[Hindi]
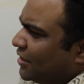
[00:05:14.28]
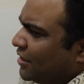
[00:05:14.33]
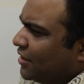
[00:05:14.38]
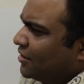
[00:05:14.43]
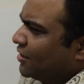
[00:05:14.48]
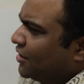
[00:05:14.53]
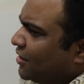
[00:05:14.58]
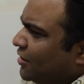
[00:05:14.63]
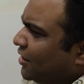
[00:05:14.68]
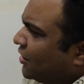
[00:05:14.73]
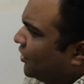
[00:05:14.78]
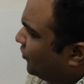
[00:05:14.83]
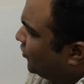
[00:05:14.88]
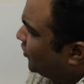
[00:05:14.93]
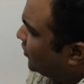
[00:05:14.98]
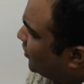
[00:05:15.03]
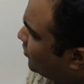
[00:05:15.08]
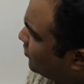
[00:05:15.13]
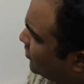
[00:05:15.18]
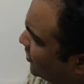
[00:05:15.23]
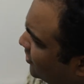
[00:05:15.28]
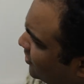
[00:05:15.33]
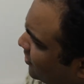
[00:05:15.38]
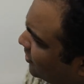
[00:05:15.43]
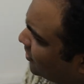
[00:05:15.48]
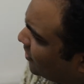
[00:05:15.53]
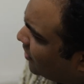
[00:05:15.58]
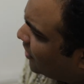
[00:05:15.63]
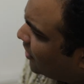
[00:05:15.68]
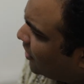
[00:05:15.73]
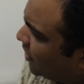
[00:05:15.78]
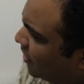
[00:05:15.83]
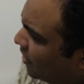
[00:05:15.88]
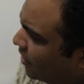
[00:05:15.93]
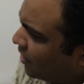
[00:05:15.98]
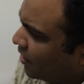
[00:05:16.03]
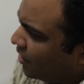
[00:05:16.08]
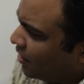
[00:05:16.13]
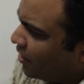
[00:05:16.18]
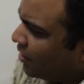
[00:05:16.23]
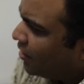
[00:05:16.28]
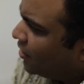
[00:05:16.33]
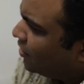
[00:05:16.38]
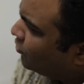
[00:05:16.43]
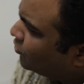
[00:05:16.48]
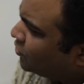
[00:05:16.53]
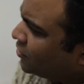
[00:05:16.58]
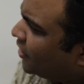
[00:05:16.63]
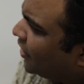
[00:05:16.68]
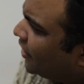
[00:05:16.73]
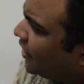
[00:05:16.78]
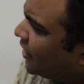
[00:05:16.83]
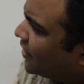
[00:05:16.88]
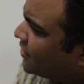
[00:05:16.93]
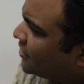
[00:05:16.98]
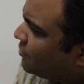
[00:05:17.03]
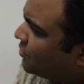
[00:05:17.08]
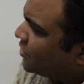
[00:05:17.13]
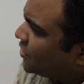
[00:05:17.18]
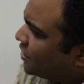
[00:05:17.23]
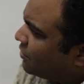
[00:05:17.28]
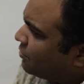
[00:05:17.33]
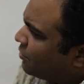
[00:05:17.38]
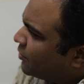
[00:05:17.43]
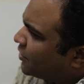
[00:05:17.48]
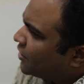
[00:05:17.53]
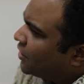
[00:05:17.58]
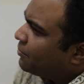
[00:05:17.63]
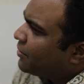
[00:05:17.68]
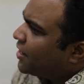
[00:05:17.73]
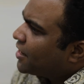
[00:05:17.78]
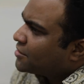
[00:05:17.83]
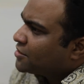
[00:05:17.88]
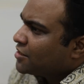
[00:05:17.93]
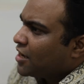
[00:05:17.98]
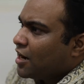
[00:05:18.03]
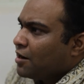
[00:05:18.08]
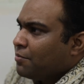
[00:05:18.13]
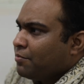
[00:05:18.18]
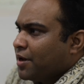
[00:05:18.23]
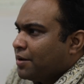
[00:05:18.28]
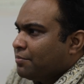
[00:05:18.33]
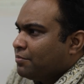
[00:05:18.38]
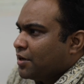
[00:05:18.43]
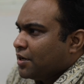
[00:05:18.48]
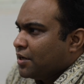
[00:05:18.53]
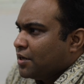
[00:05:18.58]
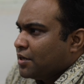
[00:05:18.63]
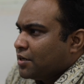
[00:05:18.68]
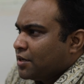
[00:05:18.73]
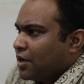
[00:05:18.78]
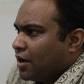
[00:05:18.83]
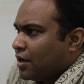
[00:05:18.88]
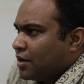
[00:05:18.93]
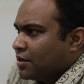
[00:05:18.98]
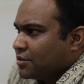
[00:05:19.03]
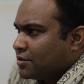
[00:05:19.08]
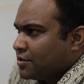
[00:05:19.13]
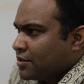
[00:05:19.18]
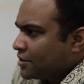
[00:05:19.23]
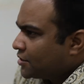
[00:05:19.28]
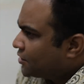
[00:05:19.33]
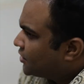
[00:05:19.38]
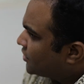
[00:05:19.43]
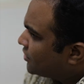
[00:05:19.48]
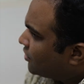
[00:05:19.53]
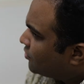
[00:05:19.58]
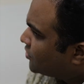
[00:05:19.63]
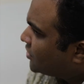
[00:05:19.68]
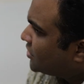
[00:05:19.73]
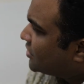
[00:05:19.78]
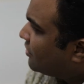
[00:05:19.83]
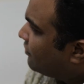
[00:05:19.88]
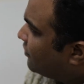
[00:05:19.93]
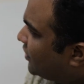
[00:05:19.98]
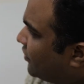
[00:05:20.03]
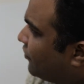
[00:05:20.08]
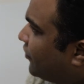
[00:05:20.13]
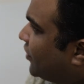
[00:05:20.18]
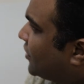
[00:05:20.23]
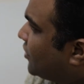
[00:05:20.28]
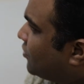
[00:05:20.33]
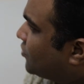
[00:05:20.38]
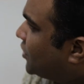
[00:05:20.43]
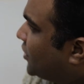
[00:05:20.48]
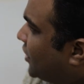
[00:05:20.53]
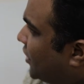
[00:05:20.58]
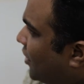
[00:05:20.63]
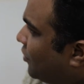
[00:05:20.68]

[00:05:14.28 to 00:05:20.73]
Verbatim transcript: थर्टी थ्री थर्टी फोर थाउजेंड उतना ही है सेमेस्टर में मतलब एक साल में सिक्सटी थाउजेंड सेवेंटी फाइव थाउजेंड